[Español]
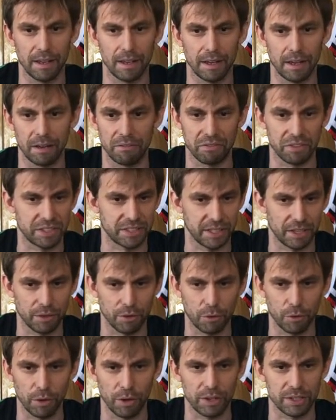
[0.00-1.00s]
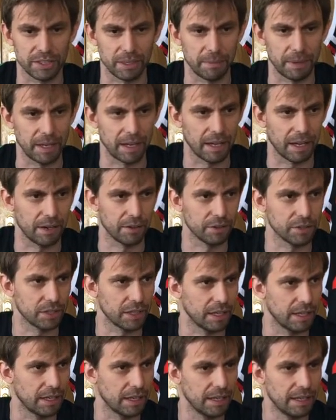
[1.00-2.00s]
han fichado jugadores americanos
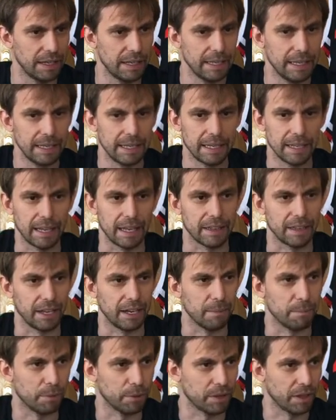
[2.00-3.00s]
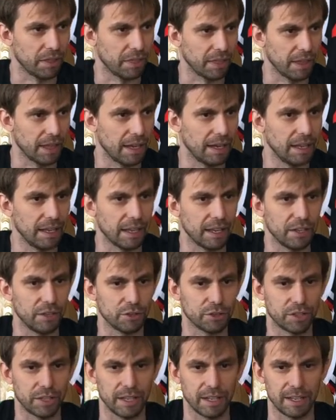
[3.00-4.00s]
que, que, tienen potencial y que
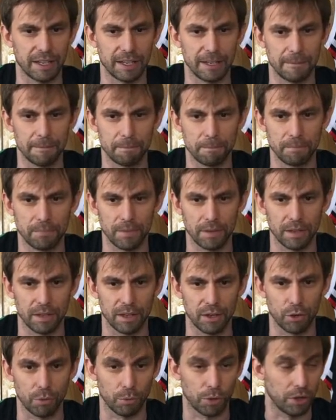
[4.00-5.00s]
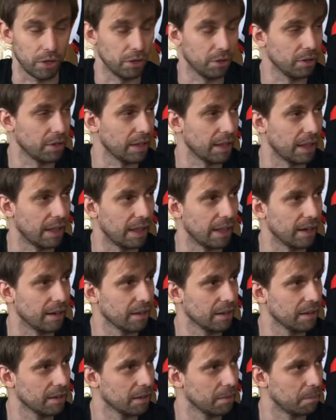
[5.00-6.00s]
ellos quieren, como digo, quedar
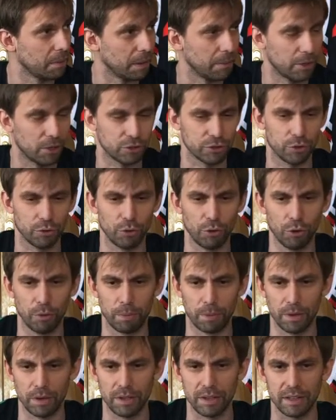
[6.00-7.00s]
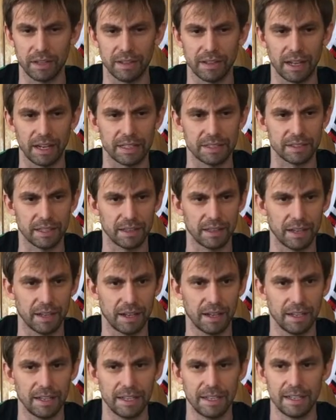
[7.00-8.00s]
primeros de grupo, intentar
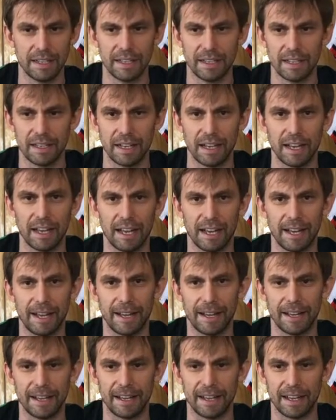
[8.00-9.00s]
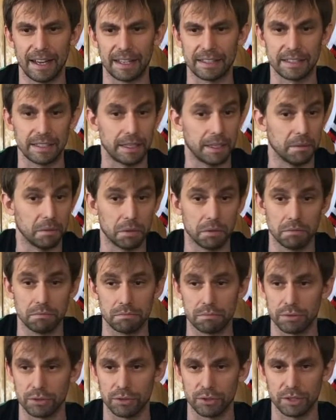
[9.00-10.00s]
ascender. Ah, así que bueno,
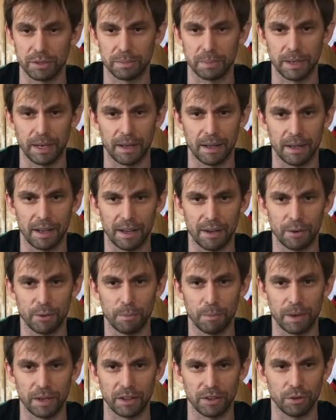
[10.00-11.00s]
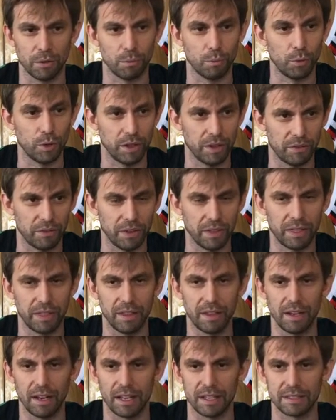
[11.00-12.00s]
pues nos espera un partido muy
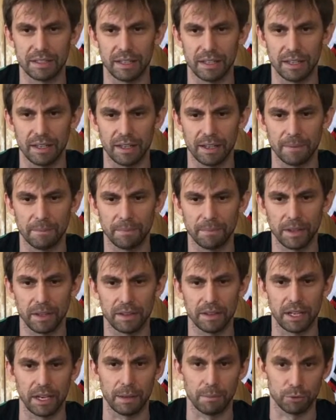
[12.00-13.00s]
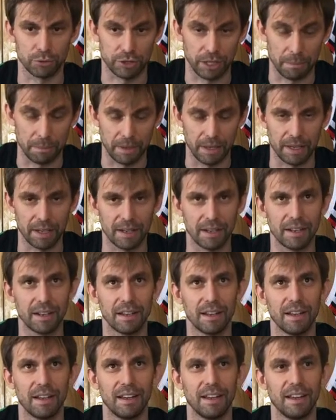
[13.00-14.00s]
difícil, así que tenemos también
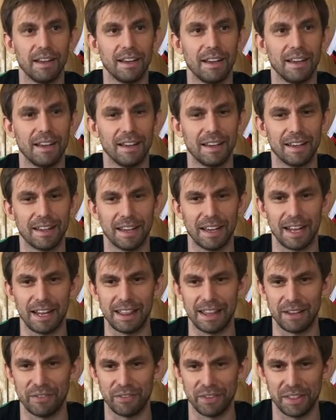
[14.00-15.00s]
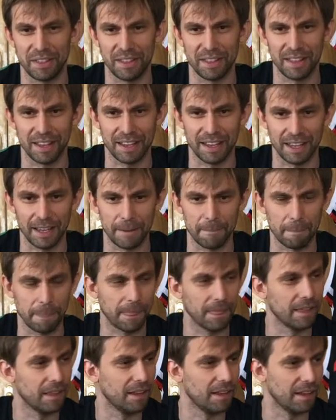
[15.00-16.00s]
eh, el déficit de que
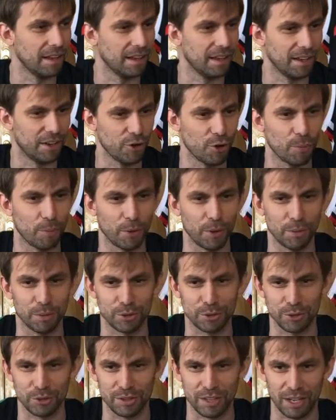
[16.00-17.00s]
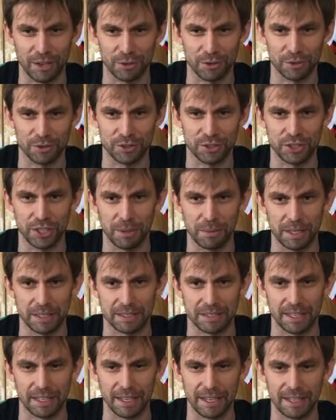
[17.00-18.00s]
eh, no podemos contar con
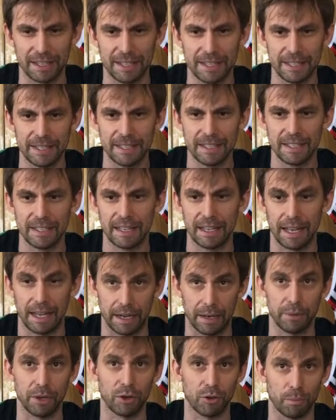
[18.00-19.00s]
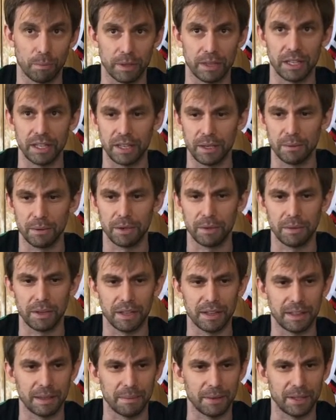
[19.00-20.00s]
Silvester. A nivel competitivo
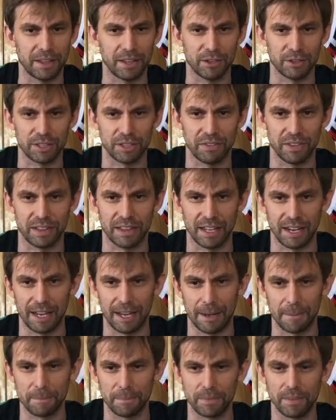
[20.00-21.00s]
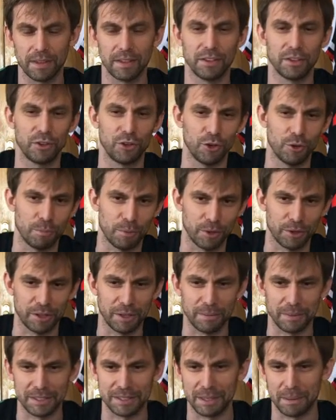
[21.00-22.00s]
evidentemente nos afectará. Yo por
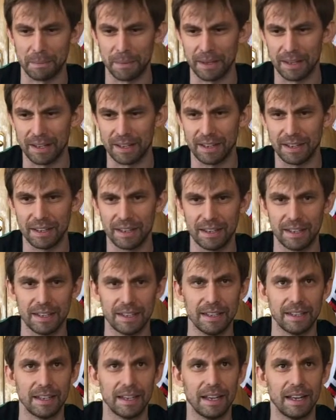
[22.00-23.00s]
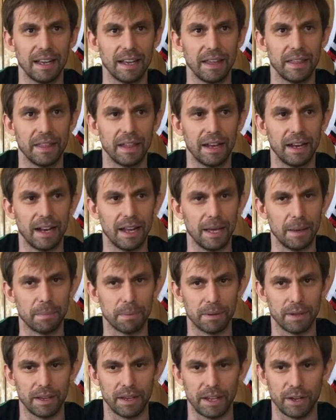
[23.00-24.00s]
temas también eh, del
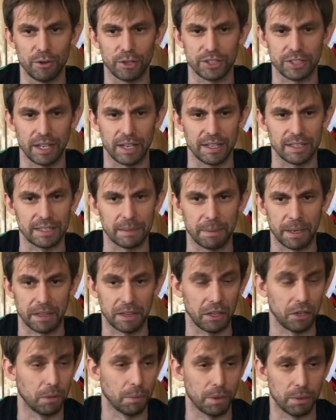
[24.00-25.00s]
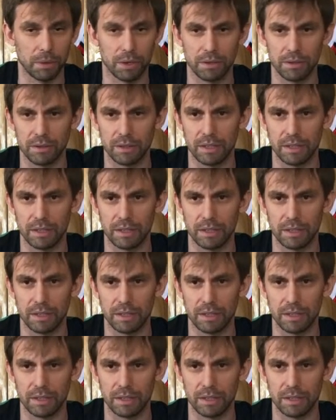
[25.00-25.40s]
LEP no estaré en ese partido, pero bueno,